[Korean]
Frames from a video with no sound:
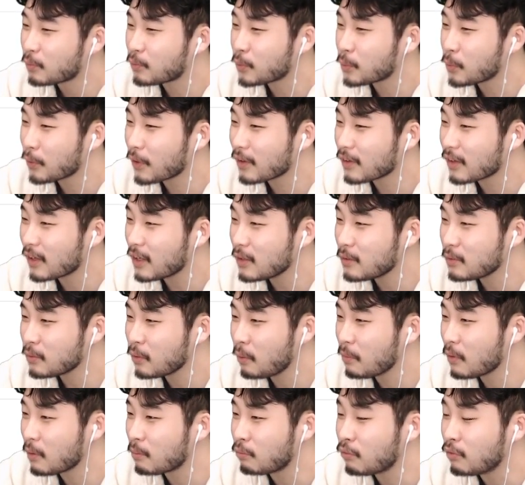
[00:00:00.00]
뭐 소개를 할 수가
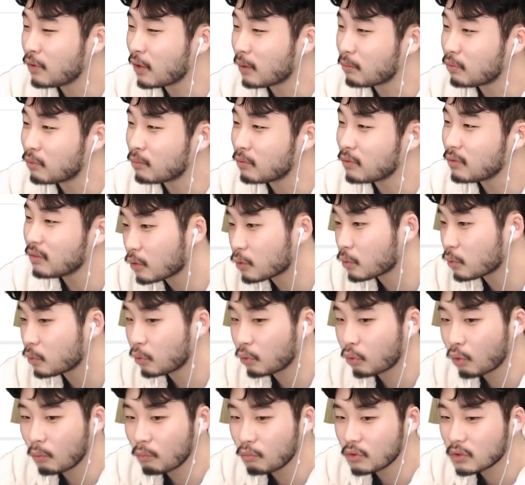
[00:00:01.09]
없네 무인양품은 이거
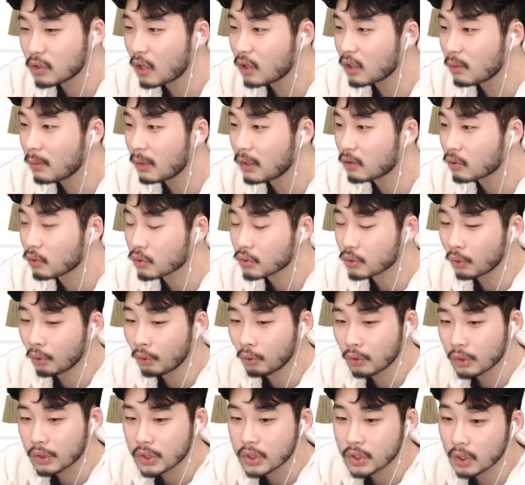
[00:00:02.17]
너무 이상하게
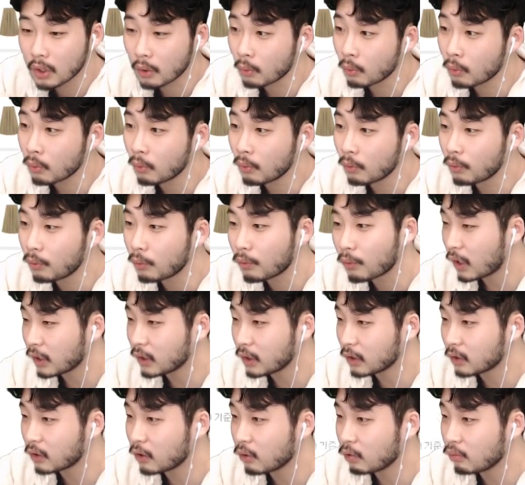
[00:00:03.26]
만들었어요 진짜로 안
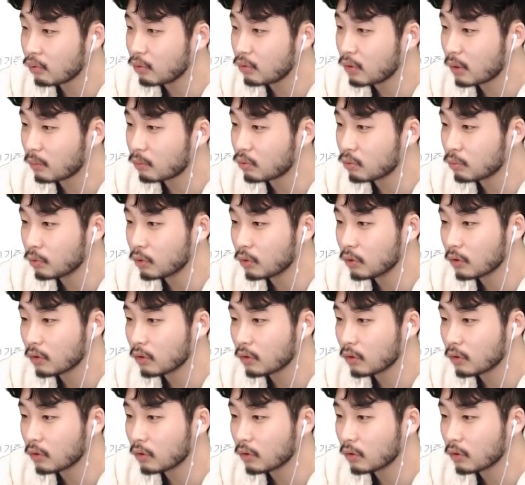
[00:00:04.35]
할게요 무인양품은